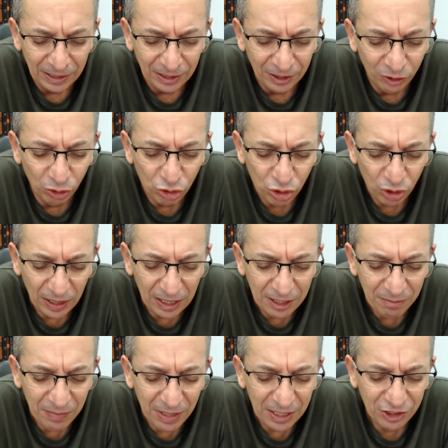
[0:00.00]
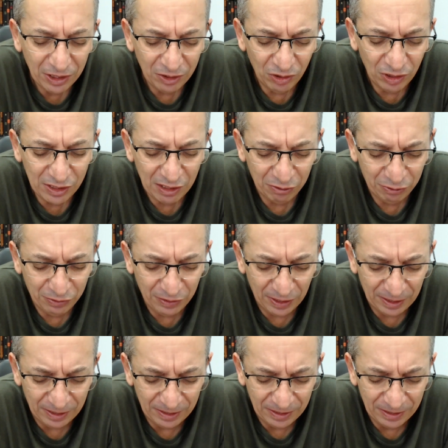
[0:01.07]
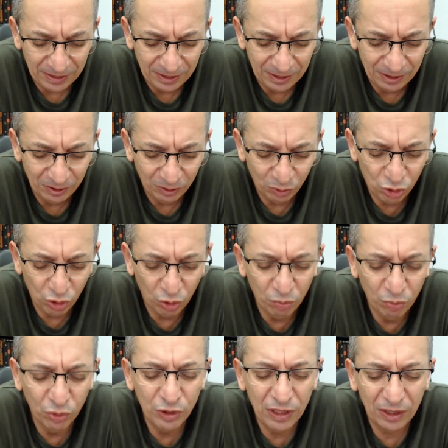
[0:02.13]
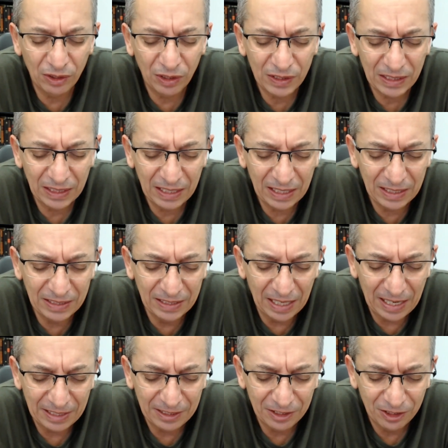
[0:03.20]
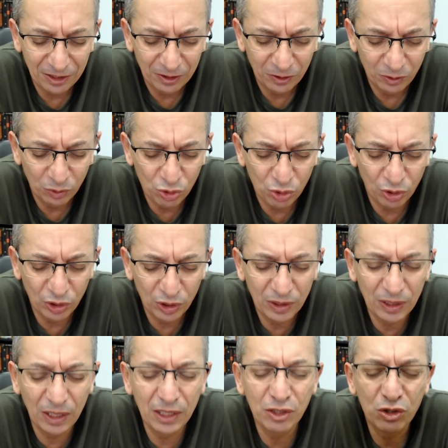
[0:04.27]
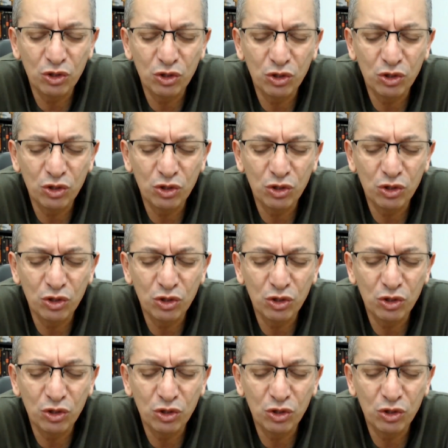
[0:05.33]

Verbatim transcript: e o Senhor alimente a nossa fé o Senhor mude a nossa realidade. O Senhor transforma